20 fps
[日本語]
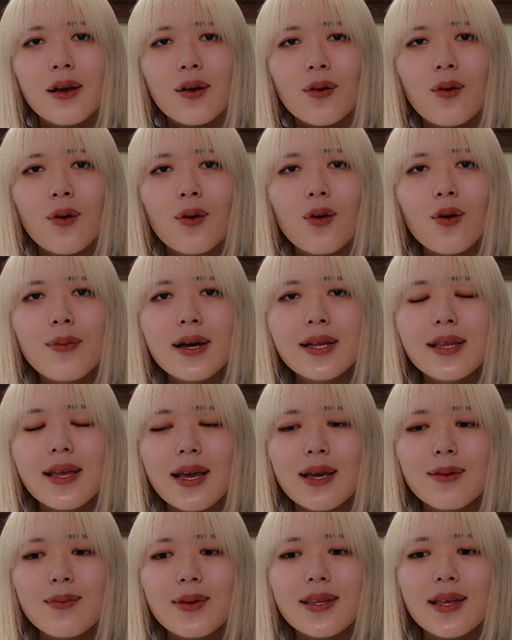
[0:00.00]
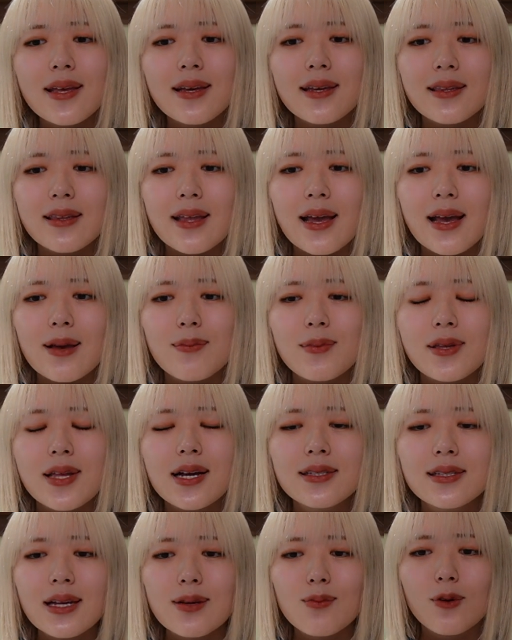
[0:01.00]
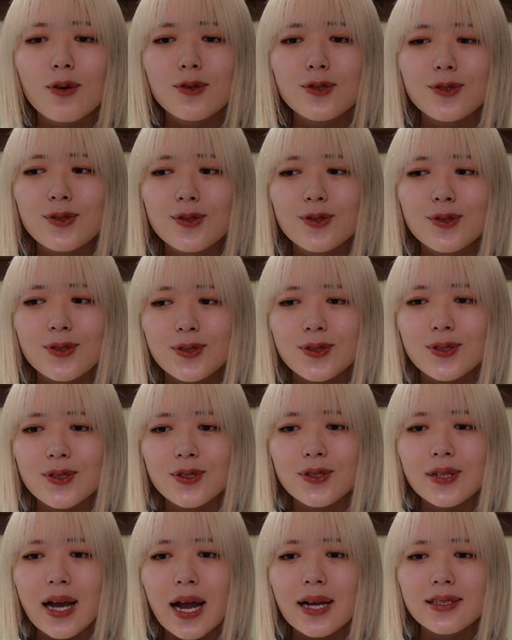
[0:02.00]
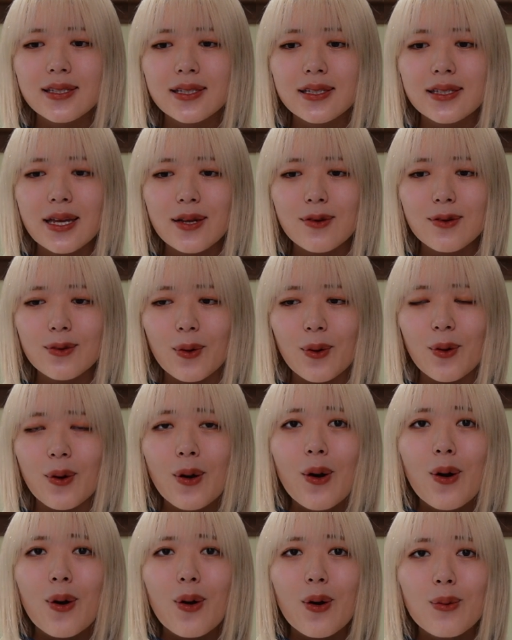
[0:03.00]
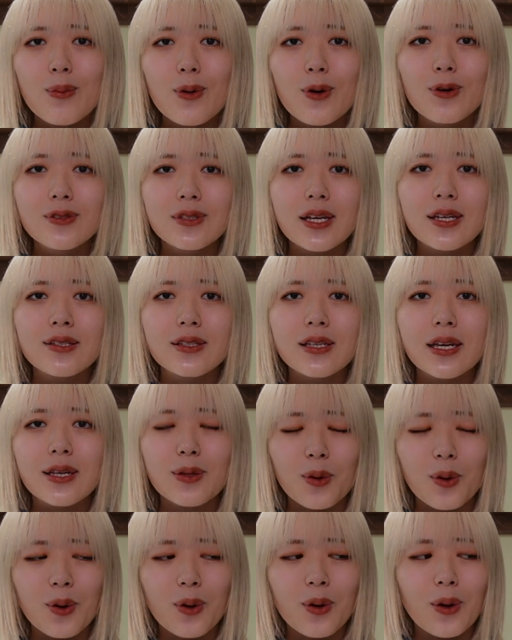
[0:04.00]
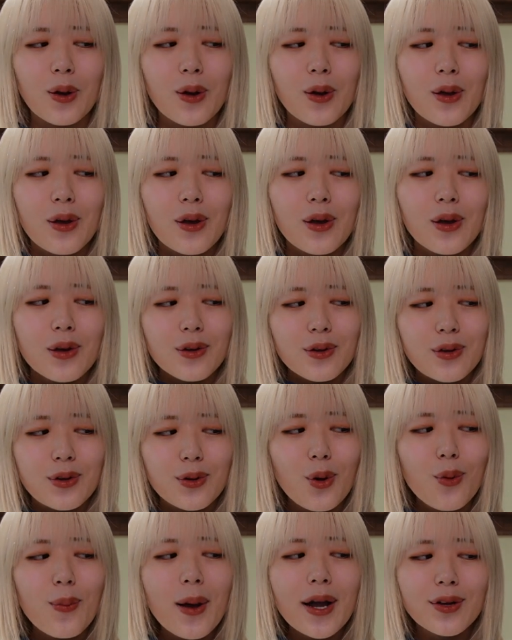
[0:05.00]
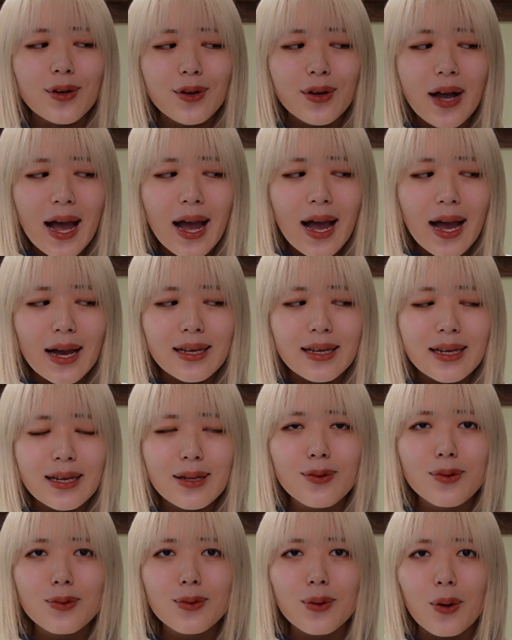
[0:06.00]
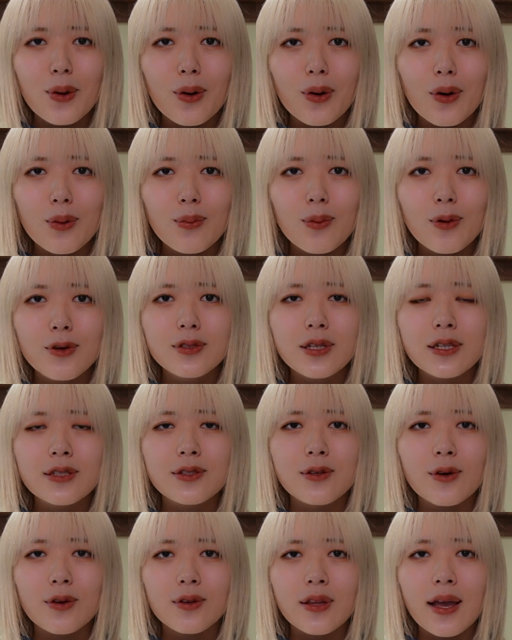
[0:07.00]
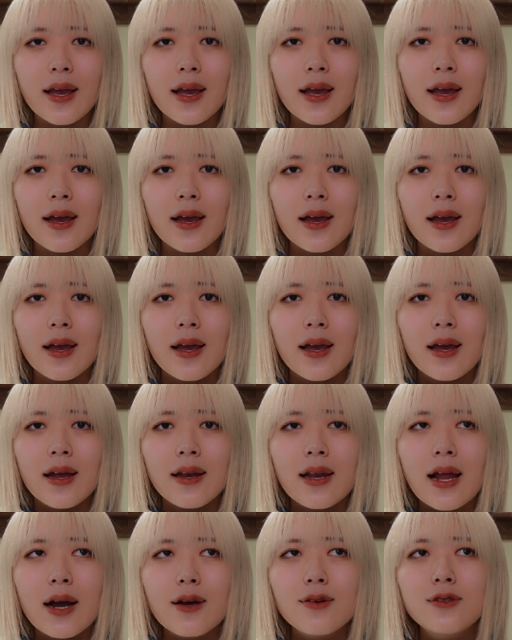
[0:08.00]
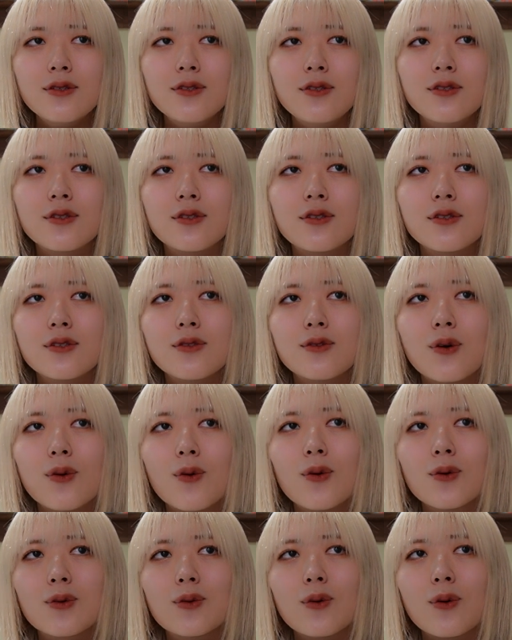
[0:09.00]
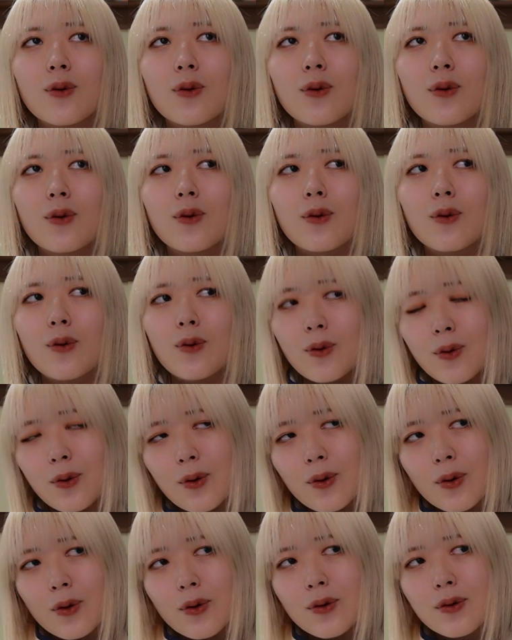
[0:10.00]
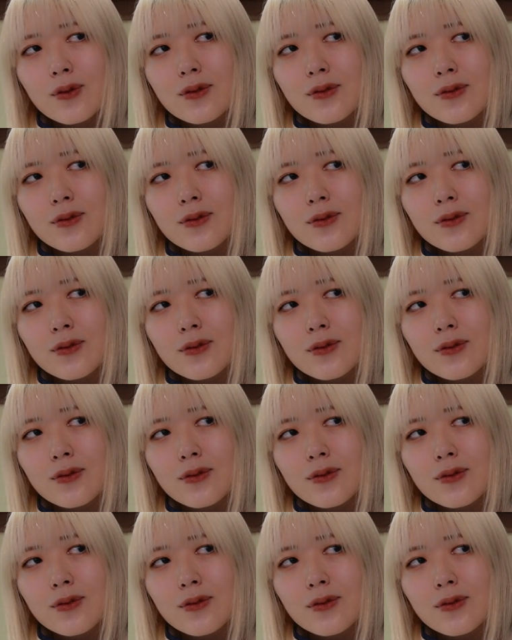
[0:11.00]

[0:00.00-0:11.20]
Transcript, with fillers: ここまで見てきて皆さんも薄々感じてると思うんですけど、黒幕がいると思うんですよね。ラウール君のことを